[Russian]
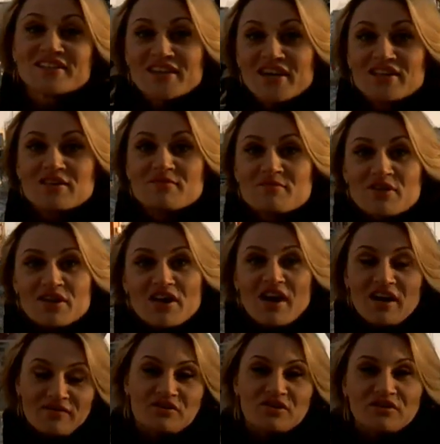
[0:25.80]
с этим и
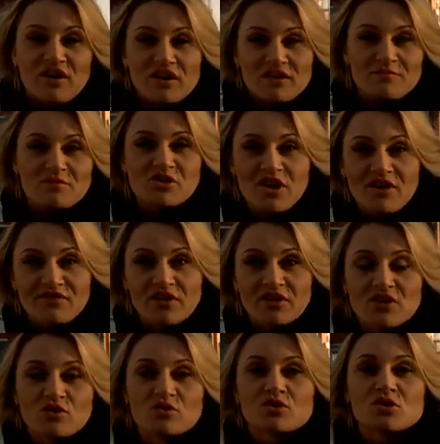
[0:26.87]
как выживать омичам в
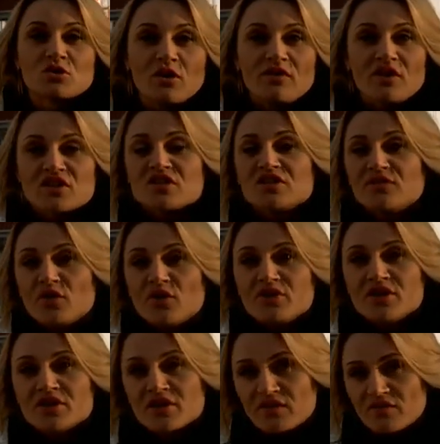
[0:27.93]
таких условиях?
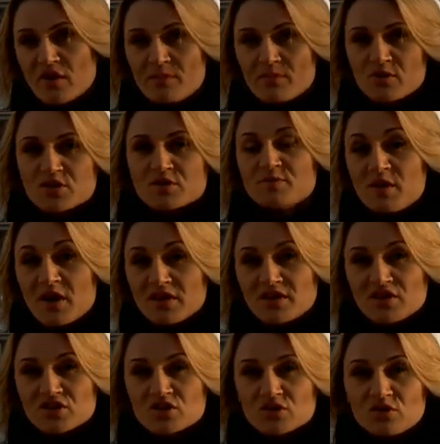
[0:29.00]
Сегодня этот вопрос мы
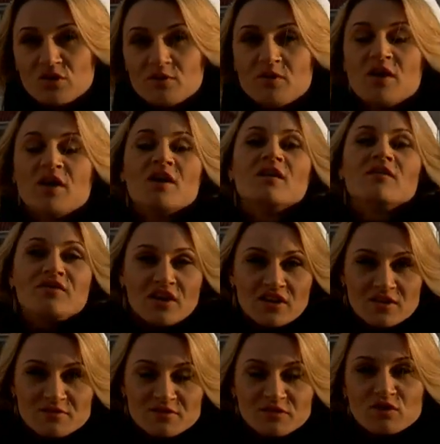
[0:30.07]
адресуем
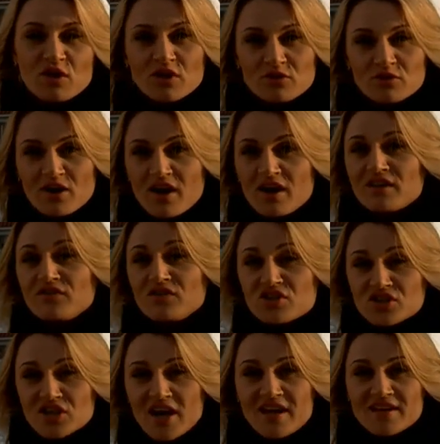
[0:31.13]
ведомству, которое
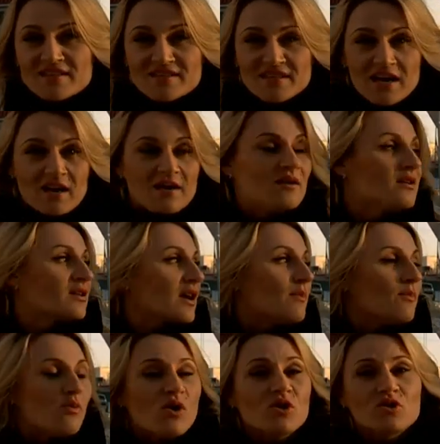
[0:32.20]
отвечает за
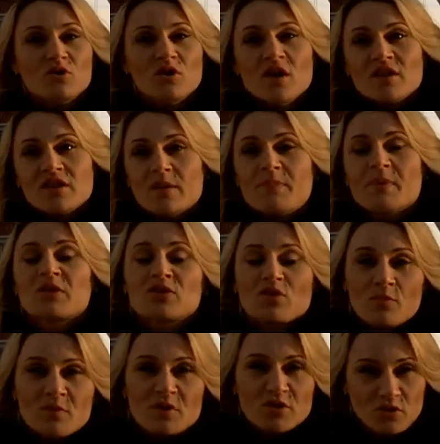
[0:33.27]
работу на
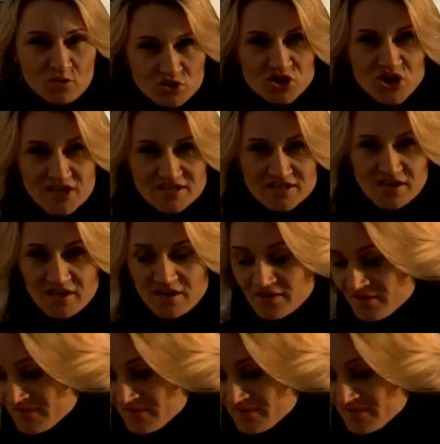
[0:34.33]
подтопленных участках.